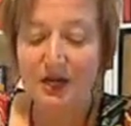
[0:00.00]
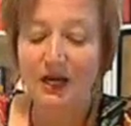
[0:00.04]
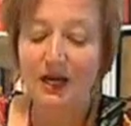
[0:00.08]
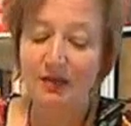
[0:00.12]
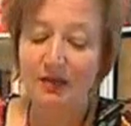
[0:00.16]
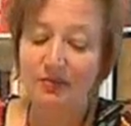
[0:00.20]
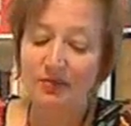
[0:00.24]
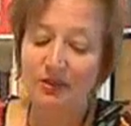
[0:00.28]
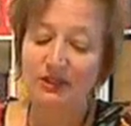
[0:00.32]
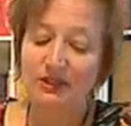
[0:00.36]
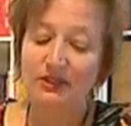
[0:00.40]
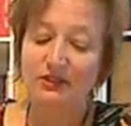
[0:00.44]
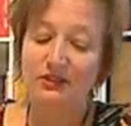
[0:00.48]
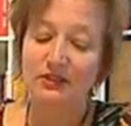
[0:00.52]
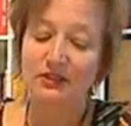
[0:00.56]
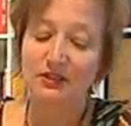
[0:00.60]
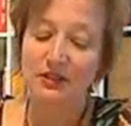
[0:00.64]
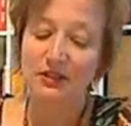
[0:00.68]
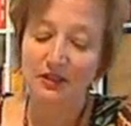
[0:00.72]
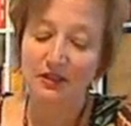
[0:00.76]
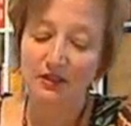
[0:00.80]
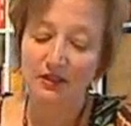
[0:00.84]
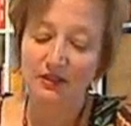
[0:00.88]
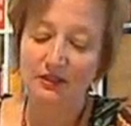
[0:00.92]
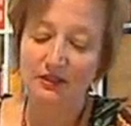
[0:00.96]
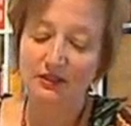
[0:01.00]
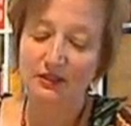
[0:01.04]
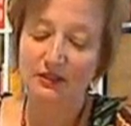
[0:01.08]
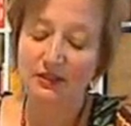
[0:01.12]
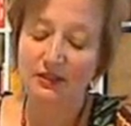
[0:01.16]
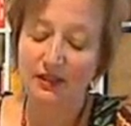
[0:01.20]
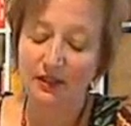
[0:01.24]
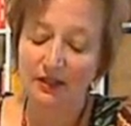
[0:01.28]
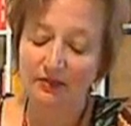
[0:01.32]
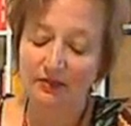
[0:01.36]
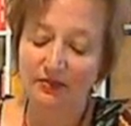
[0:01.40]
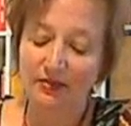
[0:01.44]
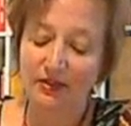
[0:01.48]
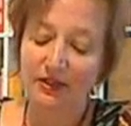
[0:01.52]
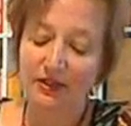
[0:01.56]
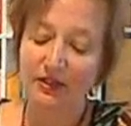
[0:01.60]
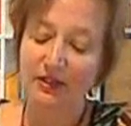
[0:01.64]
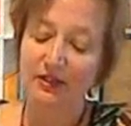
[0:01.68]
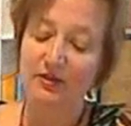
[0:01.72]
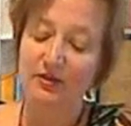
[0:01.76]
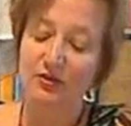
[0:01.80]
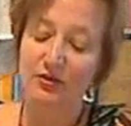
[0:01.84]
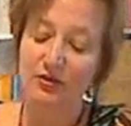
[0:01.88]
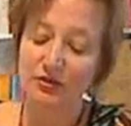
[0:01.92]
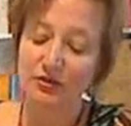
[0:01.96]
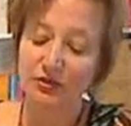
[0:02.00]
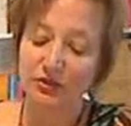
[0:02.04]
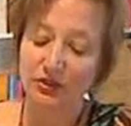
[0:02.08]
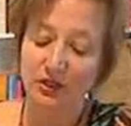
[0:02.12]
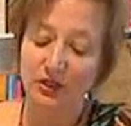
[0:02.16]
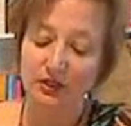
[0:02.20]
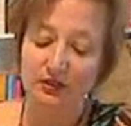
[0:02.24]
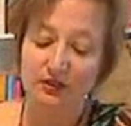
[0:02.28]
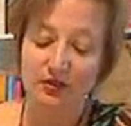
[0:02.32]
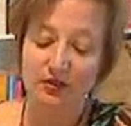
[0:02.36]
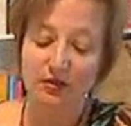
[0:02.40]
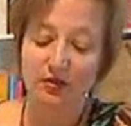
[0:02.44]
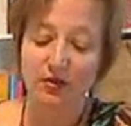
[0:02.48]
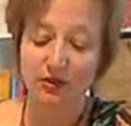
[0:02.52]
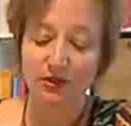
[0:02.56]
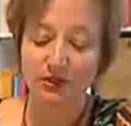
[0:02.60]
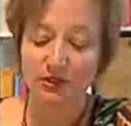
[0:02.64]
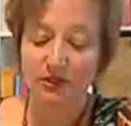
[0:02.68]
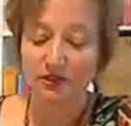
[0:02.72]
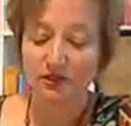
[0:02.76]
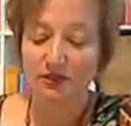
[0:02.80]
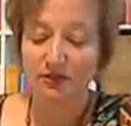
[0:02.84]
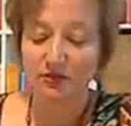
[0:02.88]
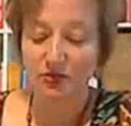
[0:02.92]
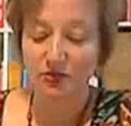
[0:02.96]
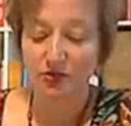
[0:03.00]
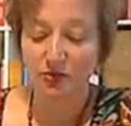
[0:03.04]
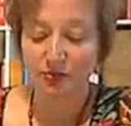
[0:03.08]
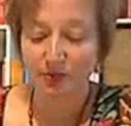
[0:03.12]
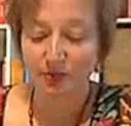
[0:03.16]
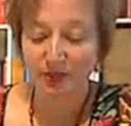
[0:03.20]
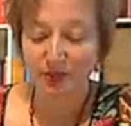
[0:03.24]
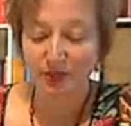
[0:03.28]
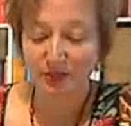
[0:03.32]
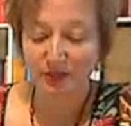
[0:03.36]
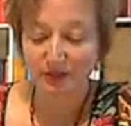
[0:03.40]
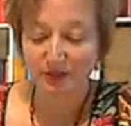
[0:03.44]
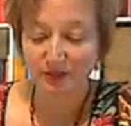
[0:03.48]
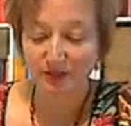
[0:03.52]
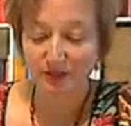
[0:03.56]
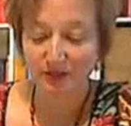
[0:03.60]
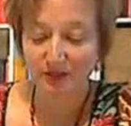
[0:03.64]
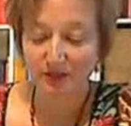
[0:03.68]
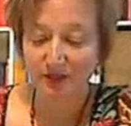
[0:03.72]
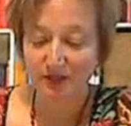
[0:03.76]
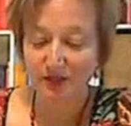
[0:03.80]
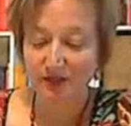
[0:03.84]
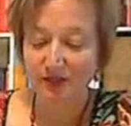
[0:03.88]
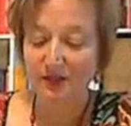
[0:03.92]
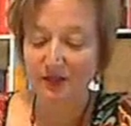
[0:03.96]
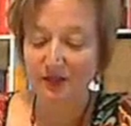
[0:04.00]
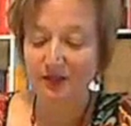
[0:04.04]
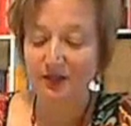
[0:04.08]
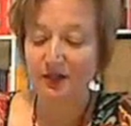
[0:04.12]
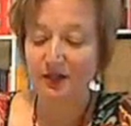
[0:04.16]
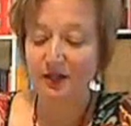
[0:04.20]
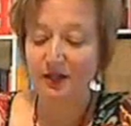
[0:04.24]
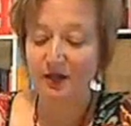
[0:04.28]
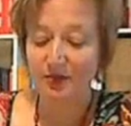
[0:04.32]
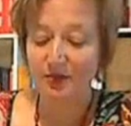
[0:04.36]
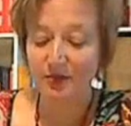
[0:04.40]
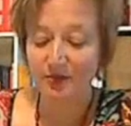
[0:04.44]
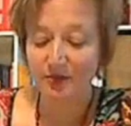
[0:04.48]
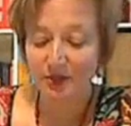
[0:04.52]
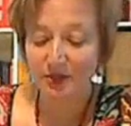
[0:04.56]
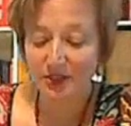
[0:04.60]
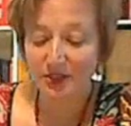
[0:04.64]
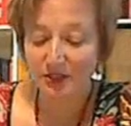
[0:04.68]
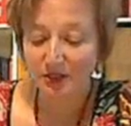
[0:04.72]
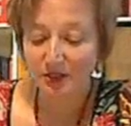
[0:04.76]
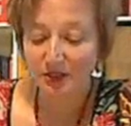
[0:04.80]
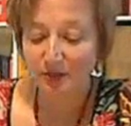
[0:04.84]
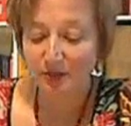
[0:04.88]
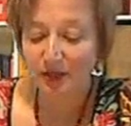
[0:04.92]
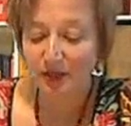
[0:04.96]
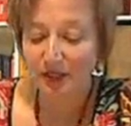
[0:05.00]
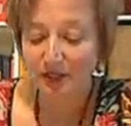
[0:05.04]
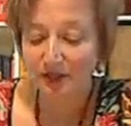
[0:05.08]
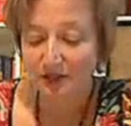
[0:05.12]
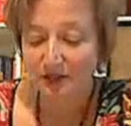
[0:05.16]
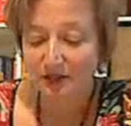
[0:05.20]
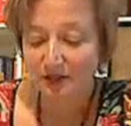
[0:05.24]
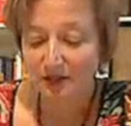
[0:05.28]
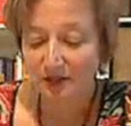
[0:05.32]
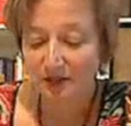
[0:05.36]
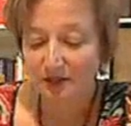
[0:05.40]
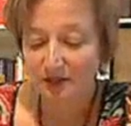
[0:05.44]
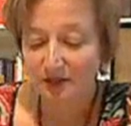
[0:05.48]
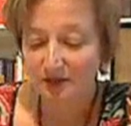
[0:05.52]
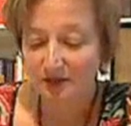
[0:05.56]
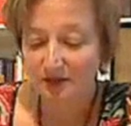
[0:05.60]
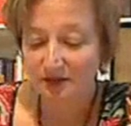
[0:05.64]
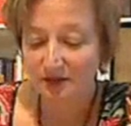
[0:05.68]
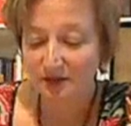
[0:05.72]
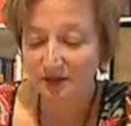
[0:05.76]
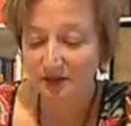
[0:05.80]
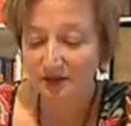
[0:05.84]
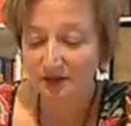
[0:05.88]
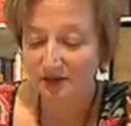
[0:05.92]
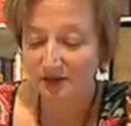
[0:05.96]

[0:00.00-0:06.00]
An manchen Tagen hatte sie einfach keine Lust, andere Leute anzusprechen. Aber mit den Tabletten ging es.